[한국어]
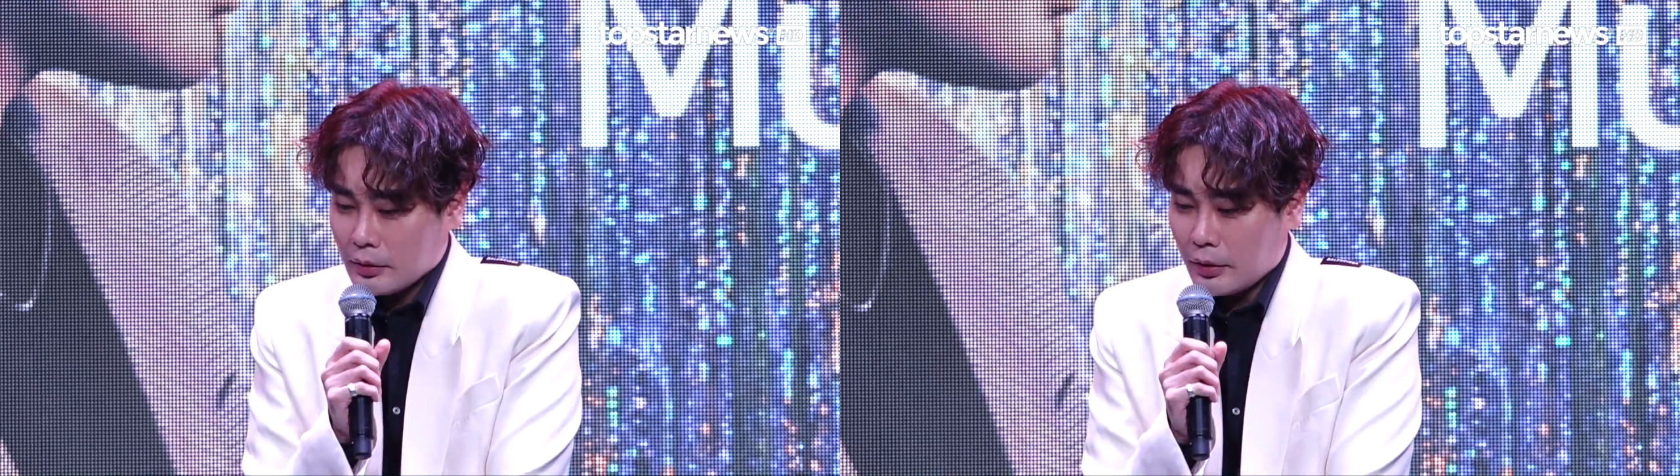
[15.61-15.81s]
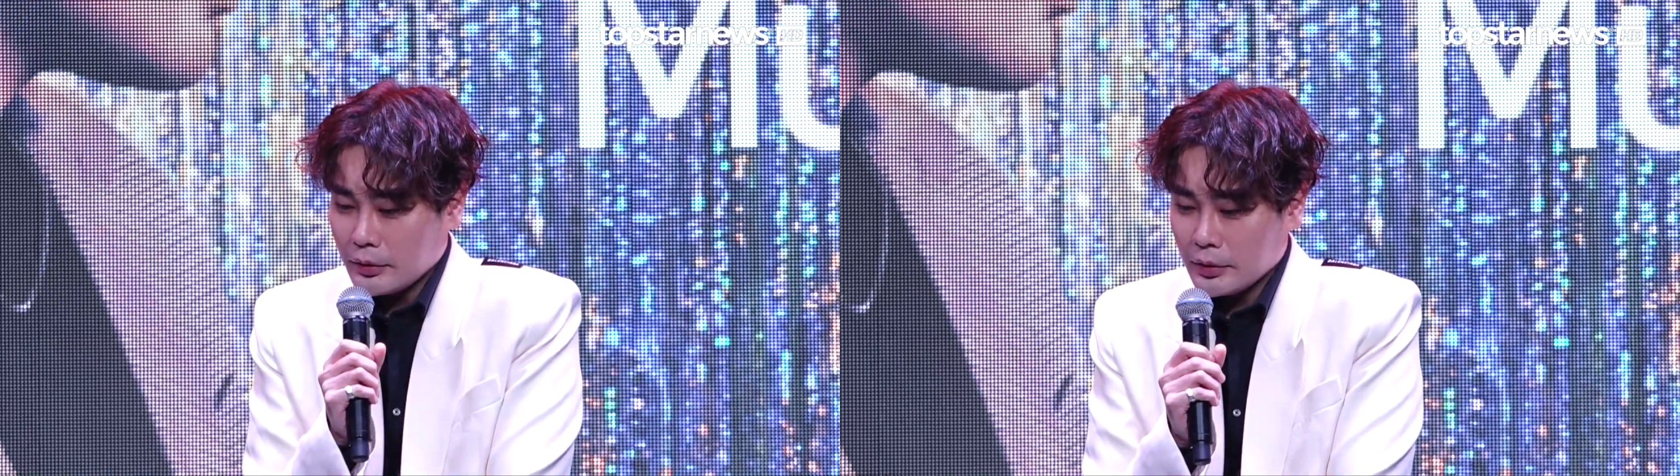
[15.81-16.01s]

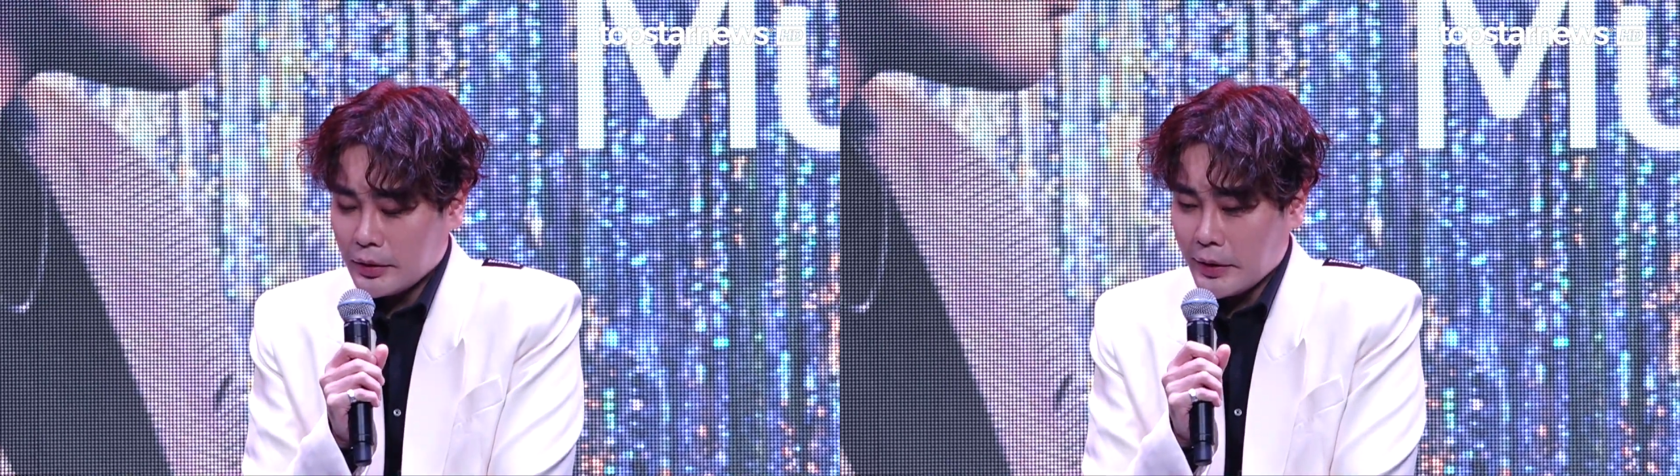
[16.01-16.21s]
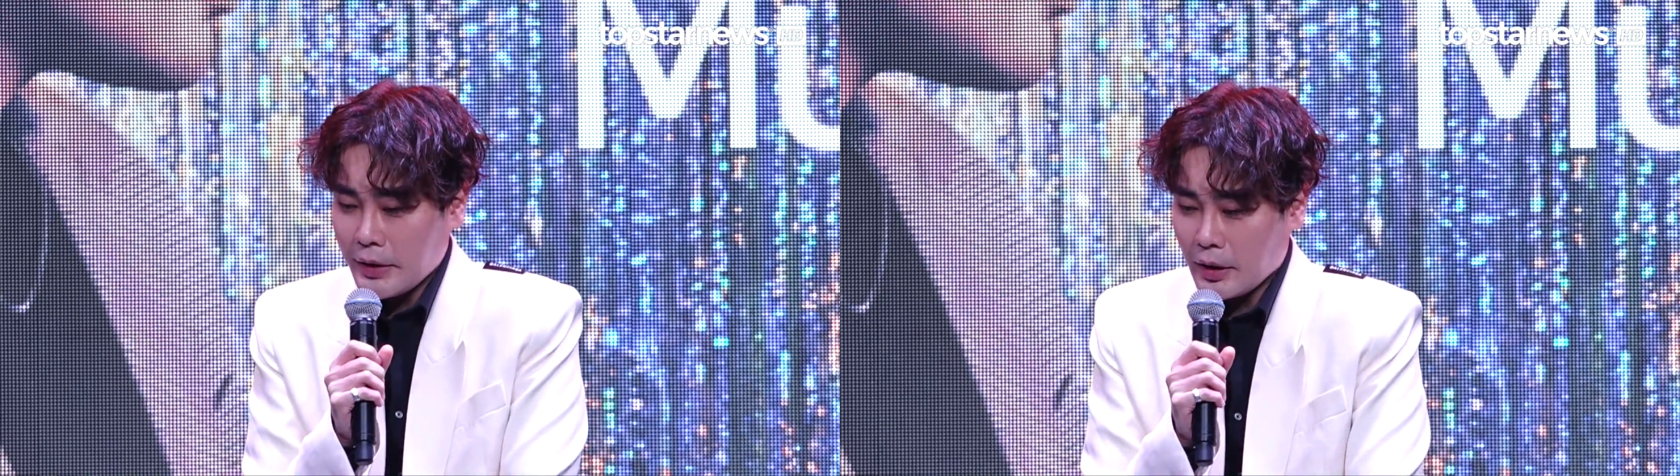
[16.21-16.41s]
저는
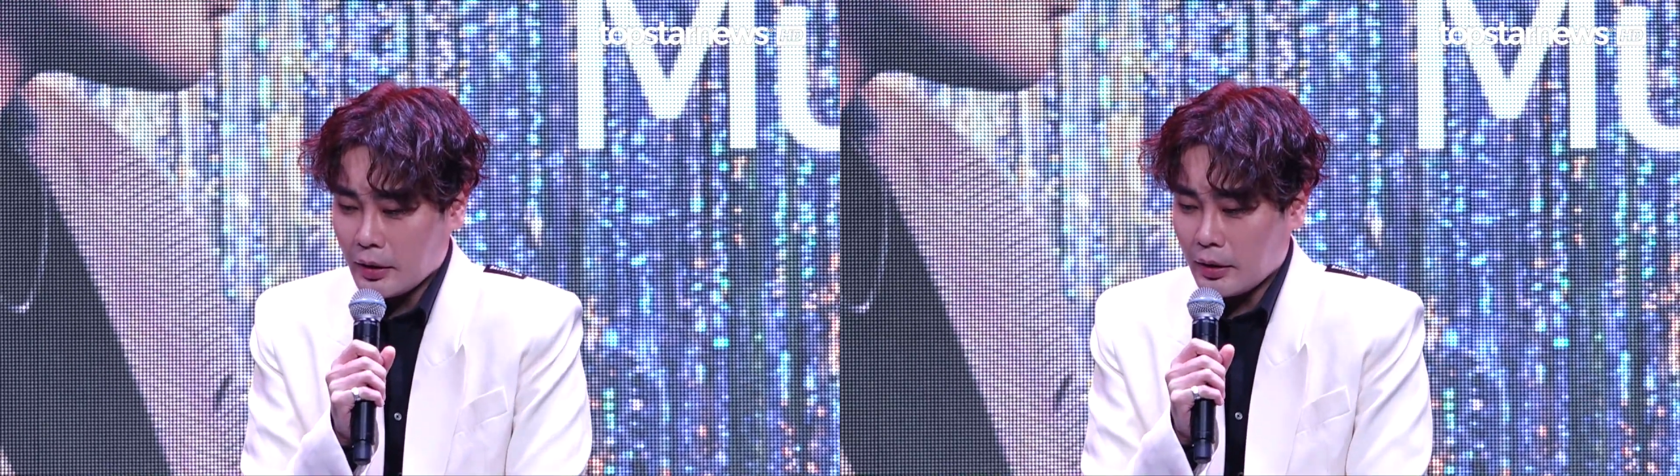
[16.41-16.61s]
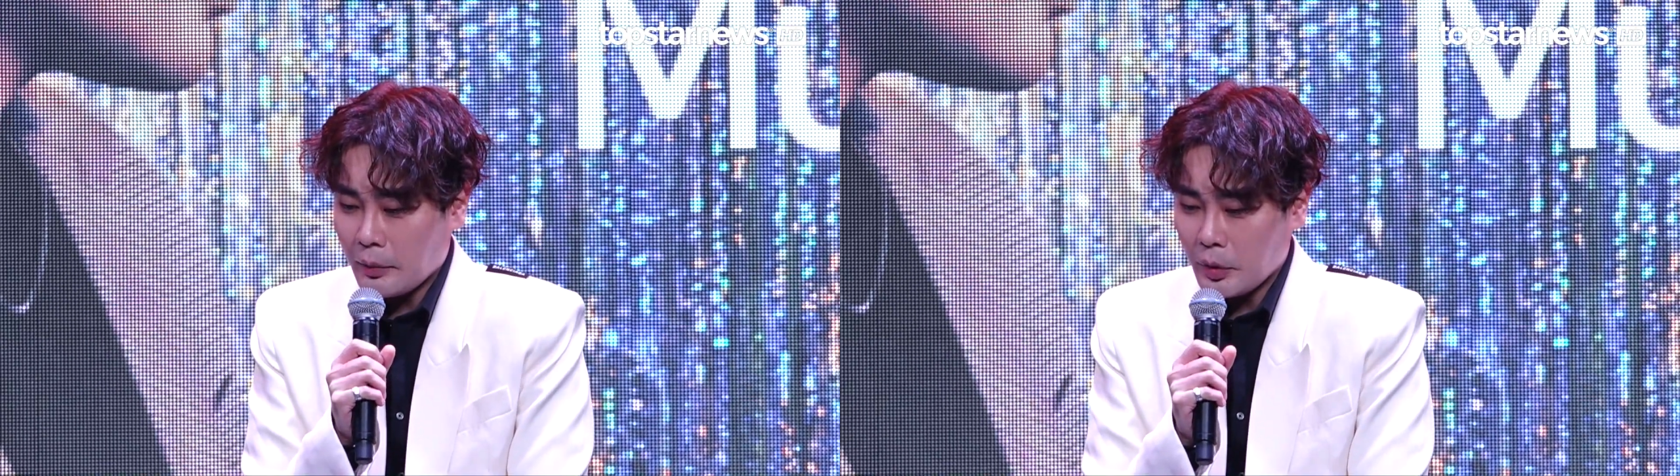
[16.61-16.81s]
그렇게
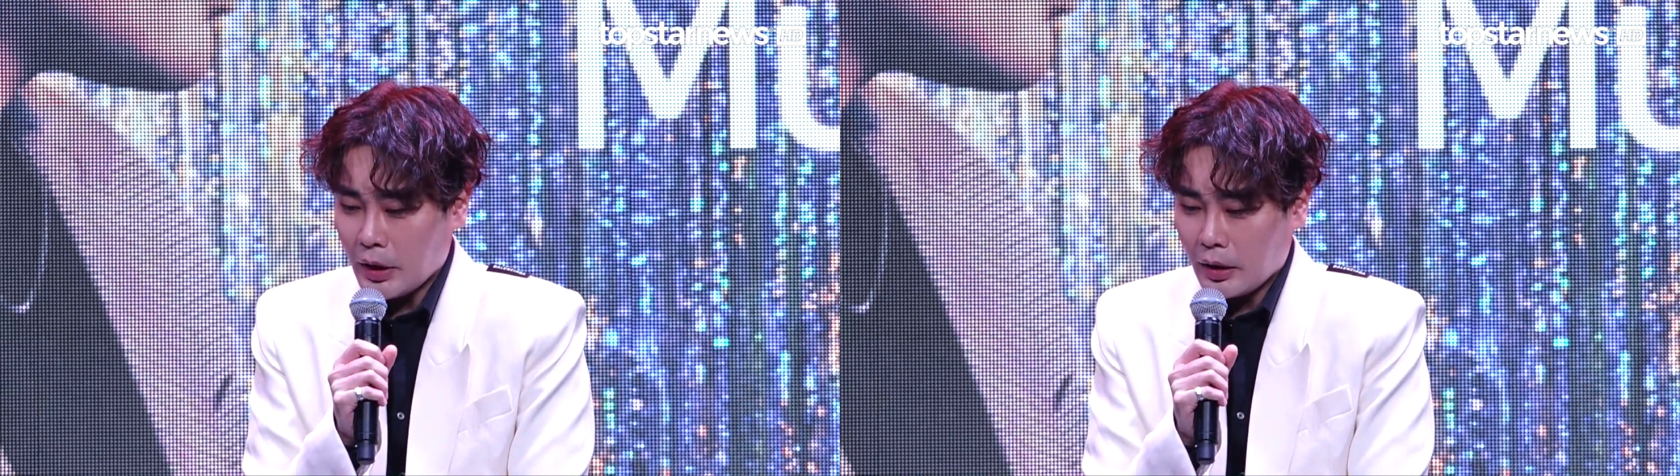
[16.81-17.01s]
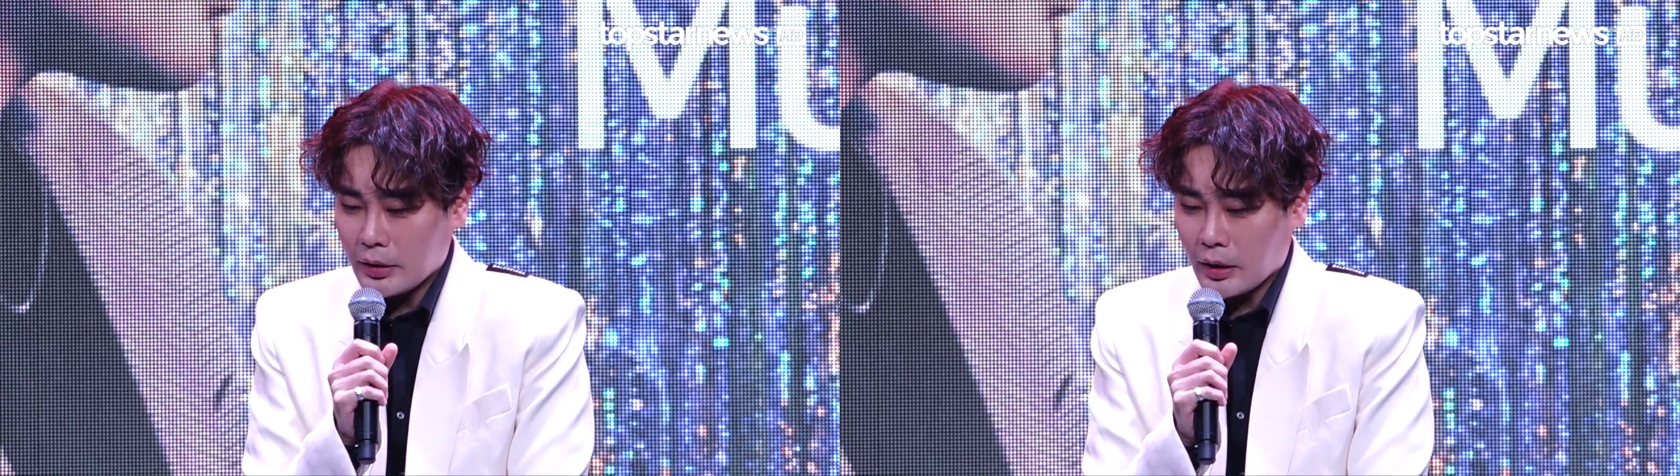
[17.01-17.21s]
생각을 합니다.